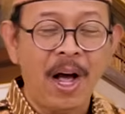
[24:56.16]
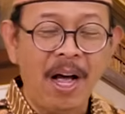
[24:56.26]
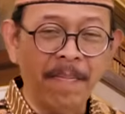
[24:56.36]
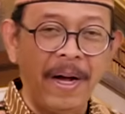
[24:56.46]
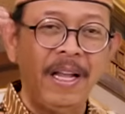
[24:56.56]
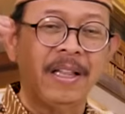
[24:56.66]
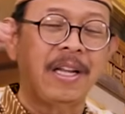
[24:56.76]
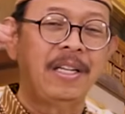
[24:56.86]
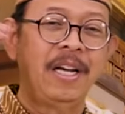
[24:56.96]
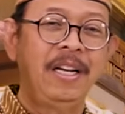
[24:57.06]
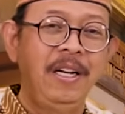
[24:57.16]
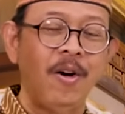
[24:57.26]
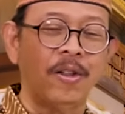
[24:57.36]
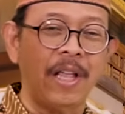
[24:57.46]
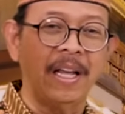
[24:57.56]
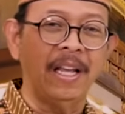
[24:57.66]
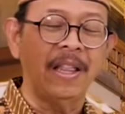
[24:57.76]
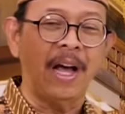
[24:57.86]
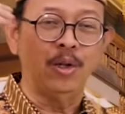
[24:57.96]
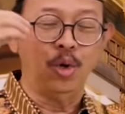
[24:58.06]
apa yang terjadi di otak
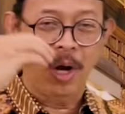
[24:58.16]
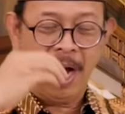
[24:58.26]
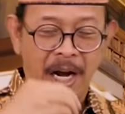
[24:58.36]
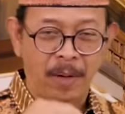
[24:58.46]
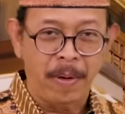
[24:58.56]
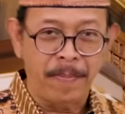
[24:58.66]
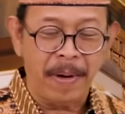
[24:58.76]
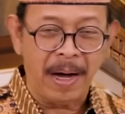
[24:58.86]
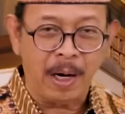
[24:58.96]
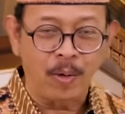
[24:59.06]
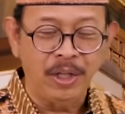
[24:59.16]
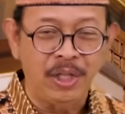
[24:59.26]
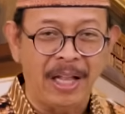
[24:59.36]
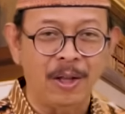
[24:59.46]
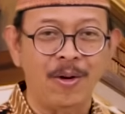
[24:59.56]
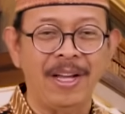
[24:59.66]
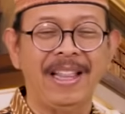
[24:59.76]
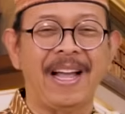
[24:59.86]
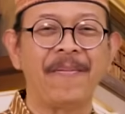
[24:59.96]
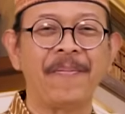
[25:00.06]
kita juga akan mempengaruhi jantung
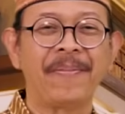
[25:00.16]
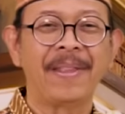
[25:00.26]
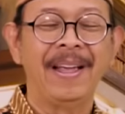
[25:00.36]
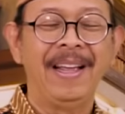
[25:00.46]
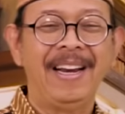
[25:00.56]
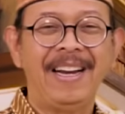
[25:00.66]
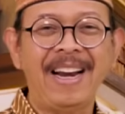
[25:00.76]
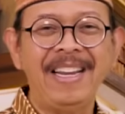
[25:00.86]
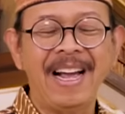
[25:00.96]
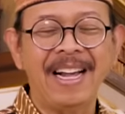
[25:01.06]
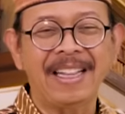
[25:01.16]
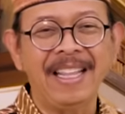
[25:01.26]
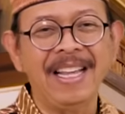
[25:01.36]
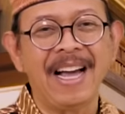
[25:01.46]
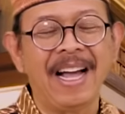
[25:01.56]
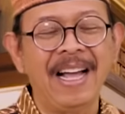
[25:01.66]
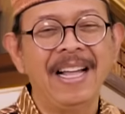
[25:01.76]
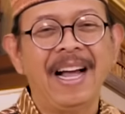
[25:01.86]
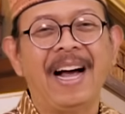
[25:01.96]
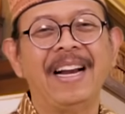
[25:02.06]
kita. Dan yang
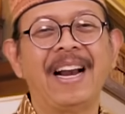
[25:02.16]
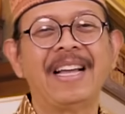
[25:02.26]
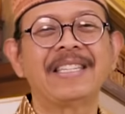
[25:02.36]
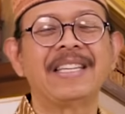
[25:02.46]
ketiga adalah